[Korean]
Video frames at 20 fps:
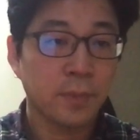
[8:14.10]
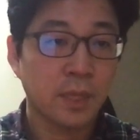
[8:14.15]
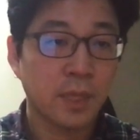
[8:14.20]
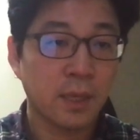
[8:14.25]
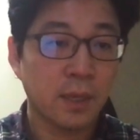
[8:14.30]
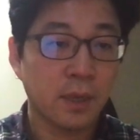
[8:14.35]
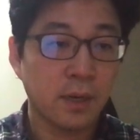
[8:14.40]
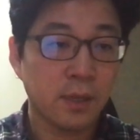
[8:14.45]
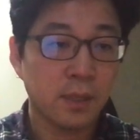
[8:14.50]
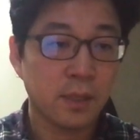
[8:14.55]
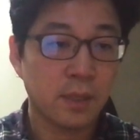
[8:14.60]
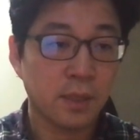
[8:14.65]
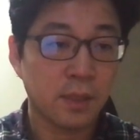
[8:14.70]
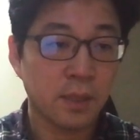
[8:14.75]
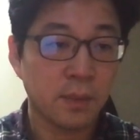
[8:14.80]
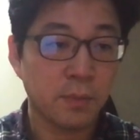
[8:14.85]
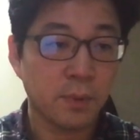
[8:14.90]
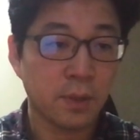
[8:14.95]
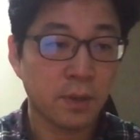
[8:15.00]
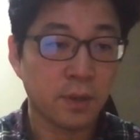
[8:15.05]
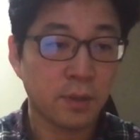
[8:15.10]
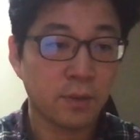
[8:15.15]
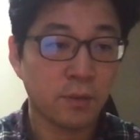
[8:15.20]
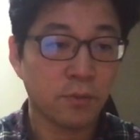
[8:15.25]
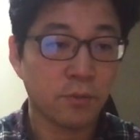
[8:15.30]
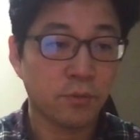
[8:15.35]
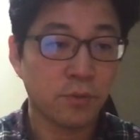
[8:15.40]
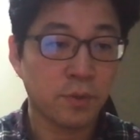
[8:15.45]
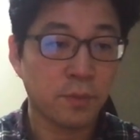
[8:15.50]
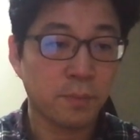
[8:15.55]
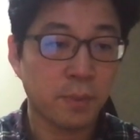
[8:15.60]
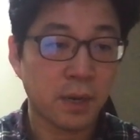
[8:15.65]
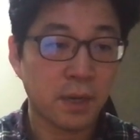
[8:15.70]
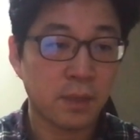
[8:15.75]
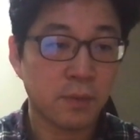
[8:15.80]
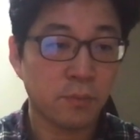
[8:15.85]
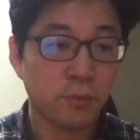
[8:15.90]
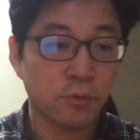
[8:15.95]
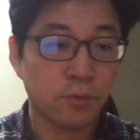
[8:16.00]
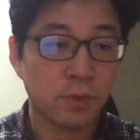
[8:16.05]
English 치면은 90,
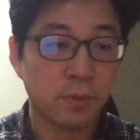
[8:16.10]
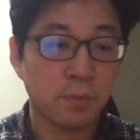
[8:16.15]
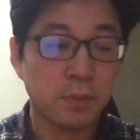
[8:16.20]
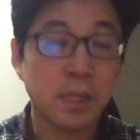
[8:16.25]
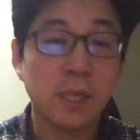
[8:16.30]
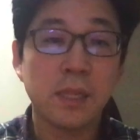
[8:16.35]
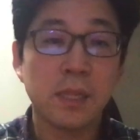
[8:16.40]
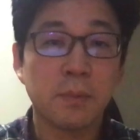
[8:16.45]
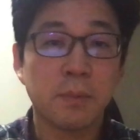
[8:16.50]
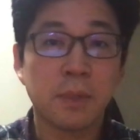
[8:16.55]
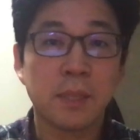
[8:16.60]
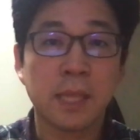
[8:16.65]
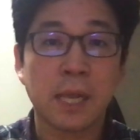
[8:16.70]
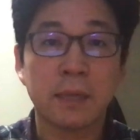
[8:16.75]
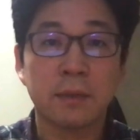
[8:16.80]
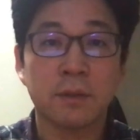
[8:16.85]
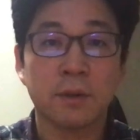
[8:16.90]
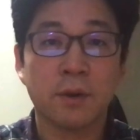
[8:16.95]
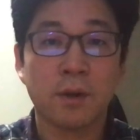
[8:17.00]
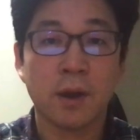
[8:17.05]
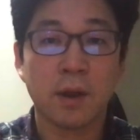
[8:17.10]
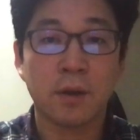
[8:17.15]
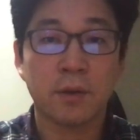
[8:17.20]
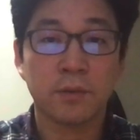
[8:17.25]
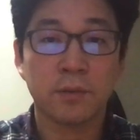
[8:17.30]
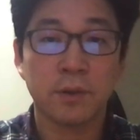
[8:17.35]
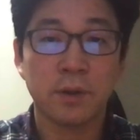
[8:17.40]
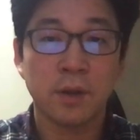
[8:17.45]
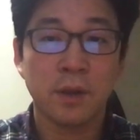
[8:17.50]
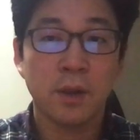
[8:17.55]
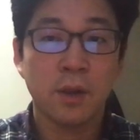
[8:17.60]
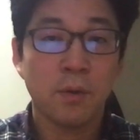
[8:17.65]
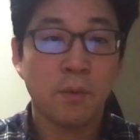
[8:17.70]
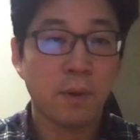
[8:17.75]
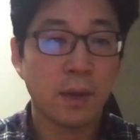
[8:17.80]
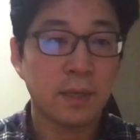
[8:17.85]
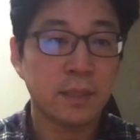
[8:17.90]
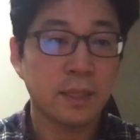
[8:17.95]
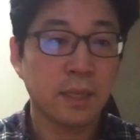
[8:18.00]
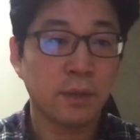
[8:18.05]
80, 60, 70이 잘 들어간 것을
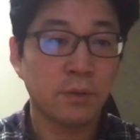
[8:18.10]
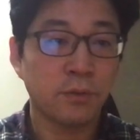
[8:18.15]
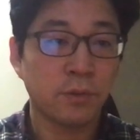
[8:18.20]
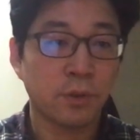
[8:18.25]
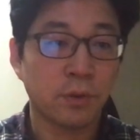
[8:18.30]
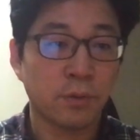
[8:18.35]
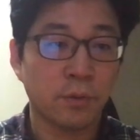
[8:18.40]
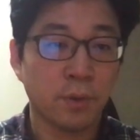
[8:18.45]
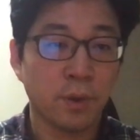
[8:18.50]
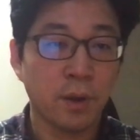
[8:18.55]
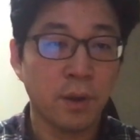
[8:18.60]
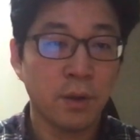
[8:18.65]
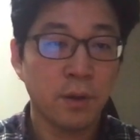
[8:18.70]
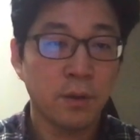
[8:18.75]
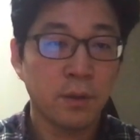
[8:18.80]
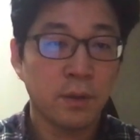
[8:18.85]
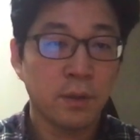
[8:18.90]
확인할 수 있고요.